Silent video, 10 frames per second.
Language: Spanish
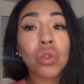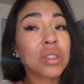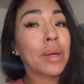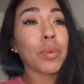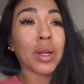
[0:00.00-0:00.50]

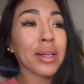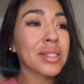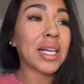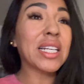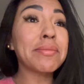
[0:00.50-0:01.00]
sé por qué,
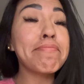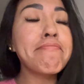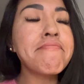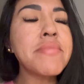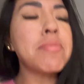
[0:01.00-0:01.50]
chicas,
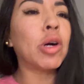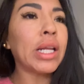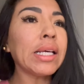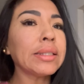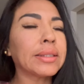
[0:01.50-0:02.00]
me
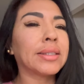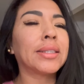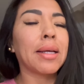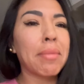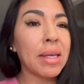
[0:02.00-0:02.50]

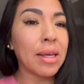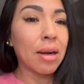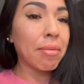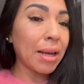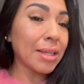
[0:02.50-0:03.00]
molesta, me
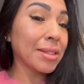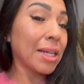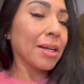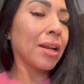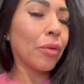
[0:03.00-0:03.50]
hierve la
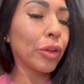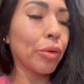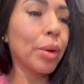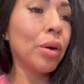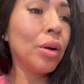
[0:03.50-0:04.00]
sangre cuando
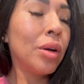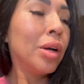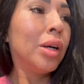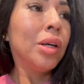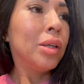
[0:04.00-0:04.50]
veo
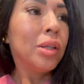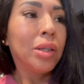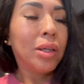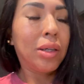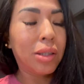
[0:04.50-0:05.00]

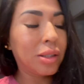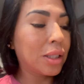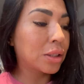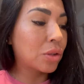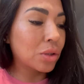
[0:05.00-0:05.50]

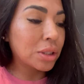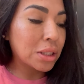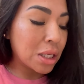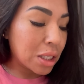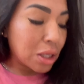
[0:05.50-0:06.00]
las cosas
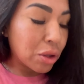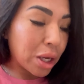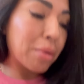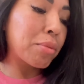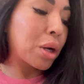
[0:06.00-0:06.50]
ahí que lo
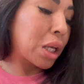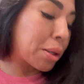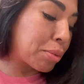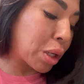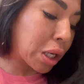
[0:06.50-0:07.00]
dejan por
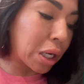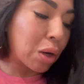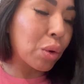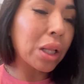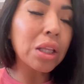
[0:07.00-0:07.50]
allá, por acá.
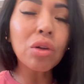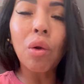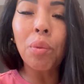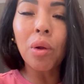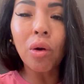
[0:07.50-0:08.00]
Un ratito
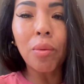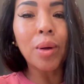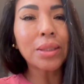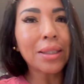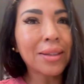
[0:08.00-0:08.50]
lo puedo como
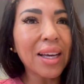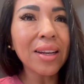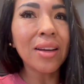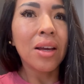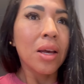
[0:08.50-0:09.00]

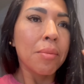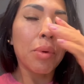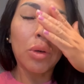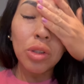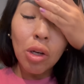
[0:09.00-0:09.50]
aceptar,
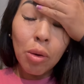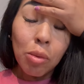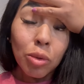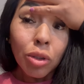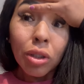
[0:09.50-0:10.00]
pero cuando yo lo veo
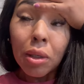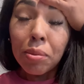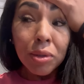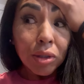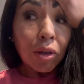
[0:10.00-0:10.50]
mucho
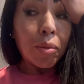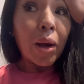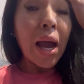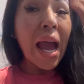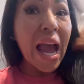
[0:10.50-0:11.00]
tiempo siento como,
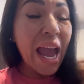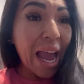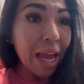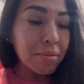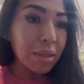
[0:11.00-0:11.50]
¡ay!
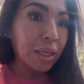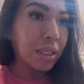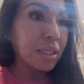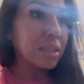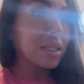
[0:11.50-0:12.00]
Me da
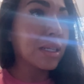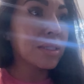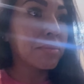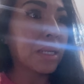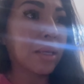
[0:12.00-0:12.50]
ganas de
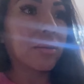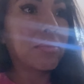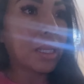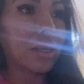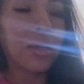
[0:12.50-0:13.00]
decirles, miren,
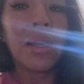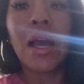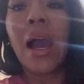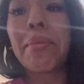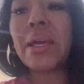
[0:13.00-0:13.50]
miren,
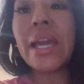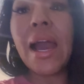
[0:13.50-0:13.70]
¡Mía!